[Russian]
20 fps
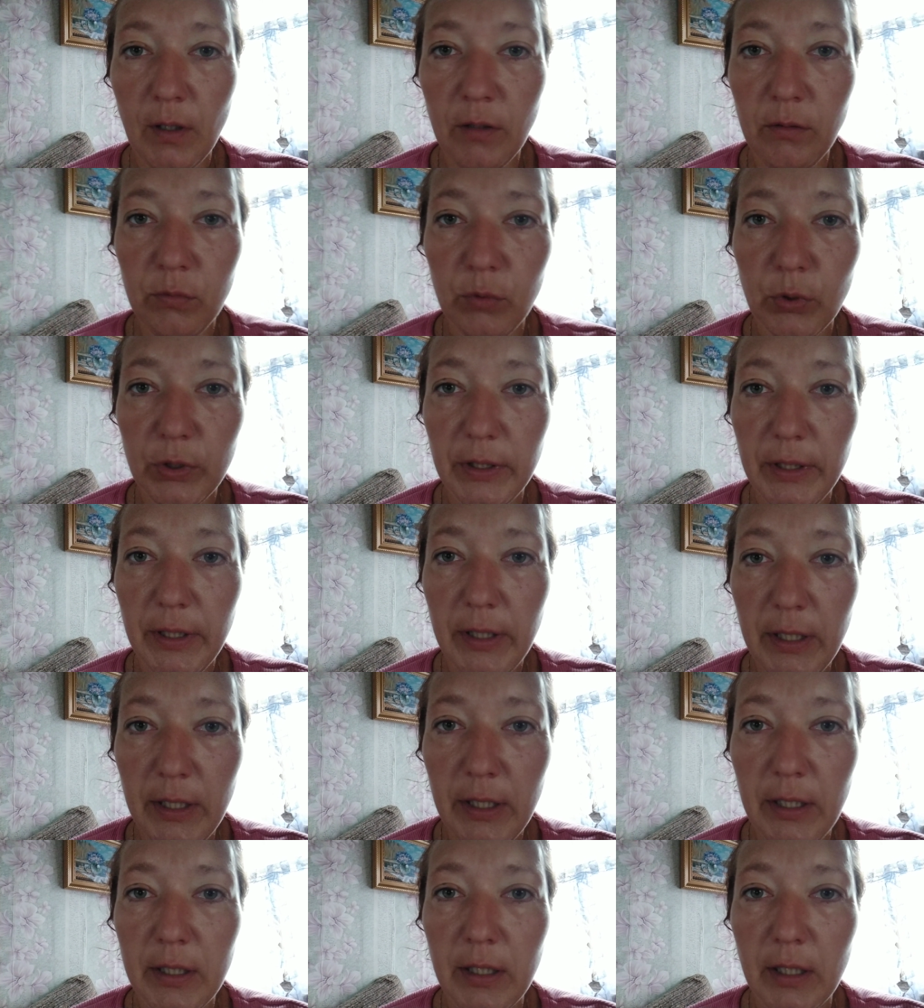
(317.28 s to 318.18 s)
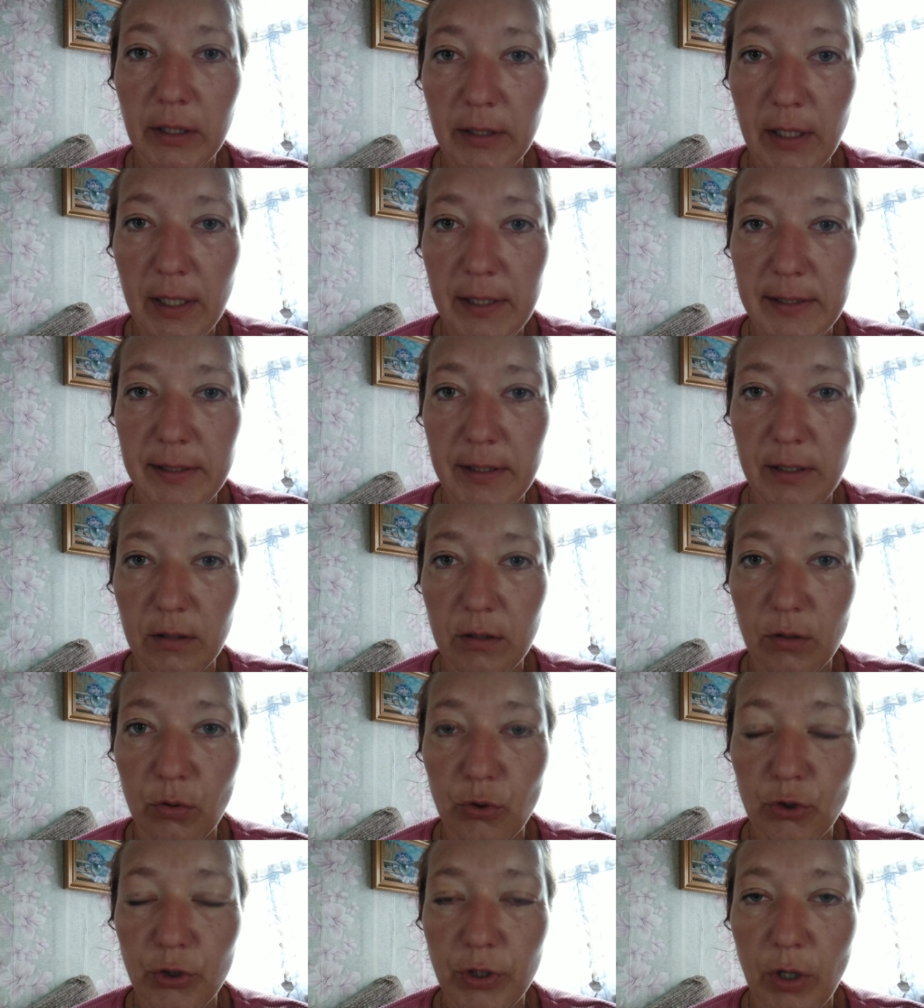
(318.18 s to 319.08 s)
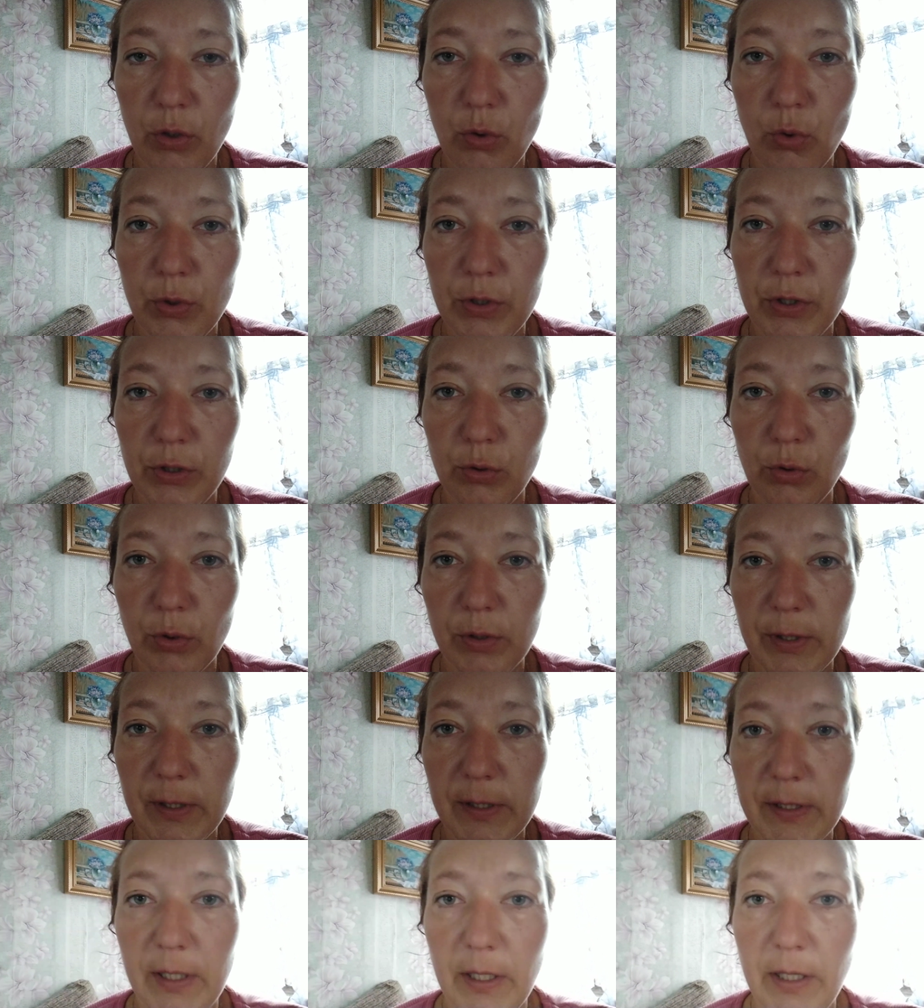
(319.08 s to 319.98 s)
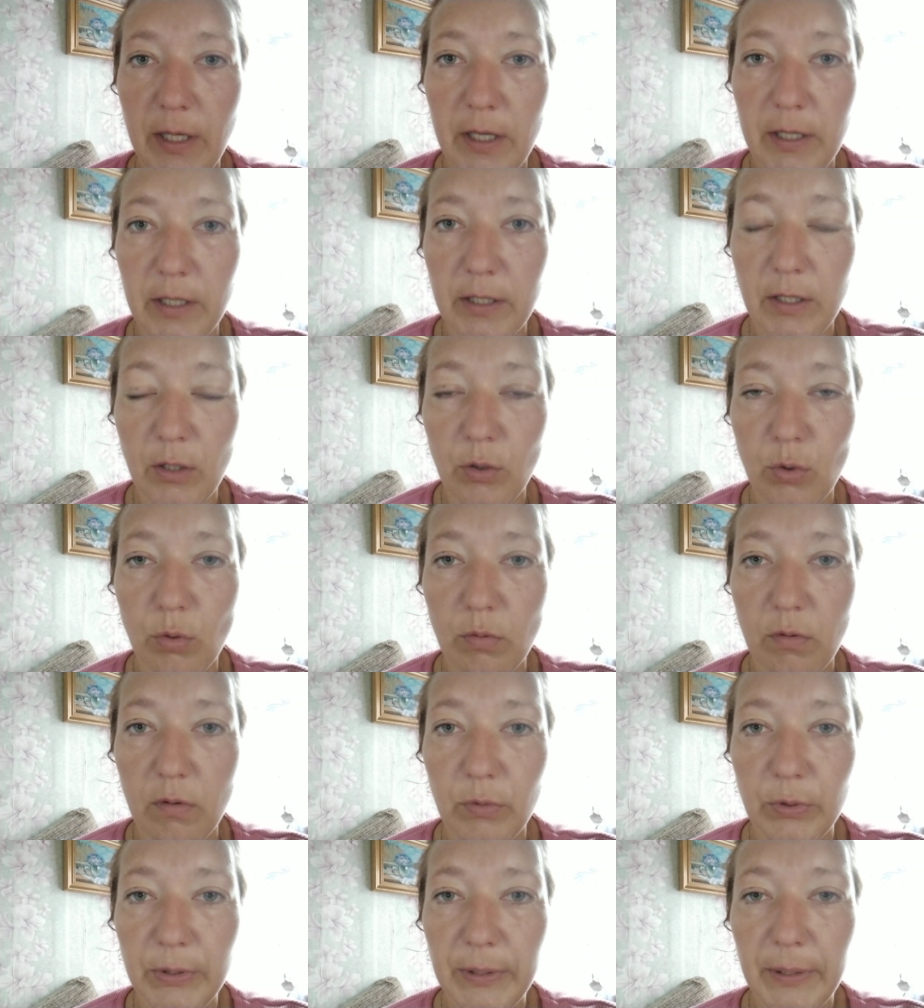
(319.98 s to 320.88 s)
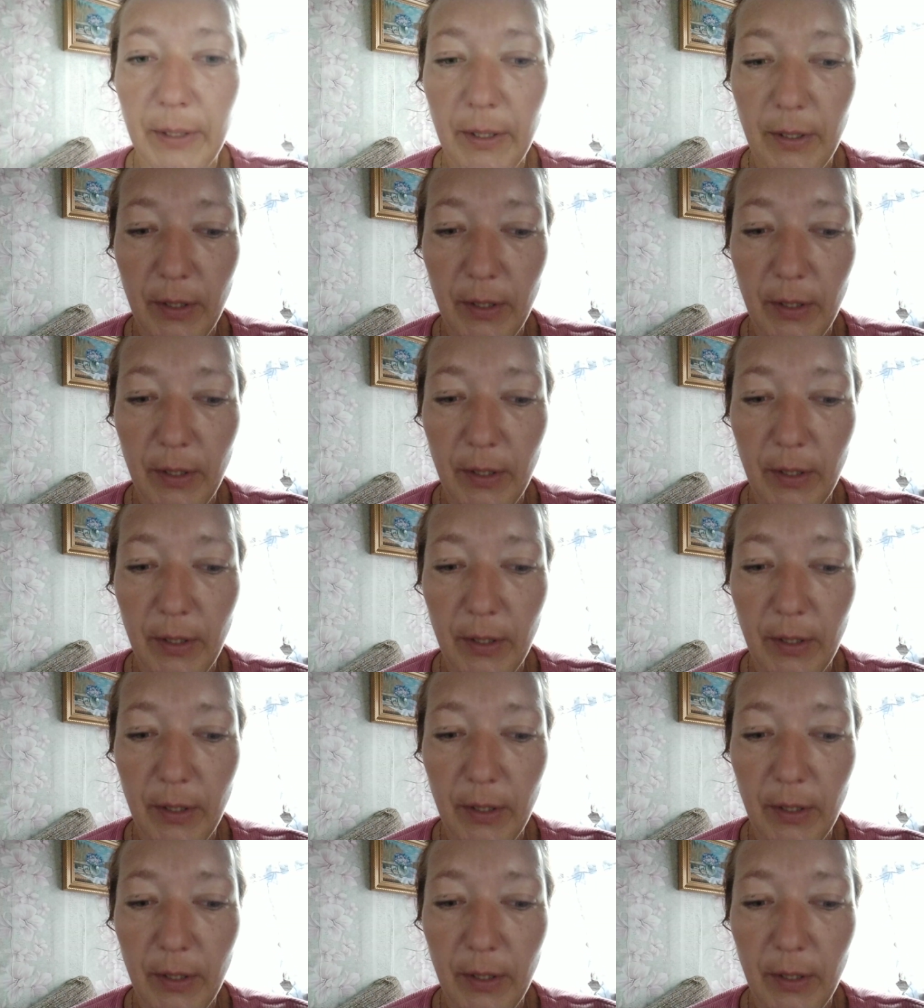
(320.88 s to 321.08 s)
Вот. И когда сделка уже доходит до состояния такого вот,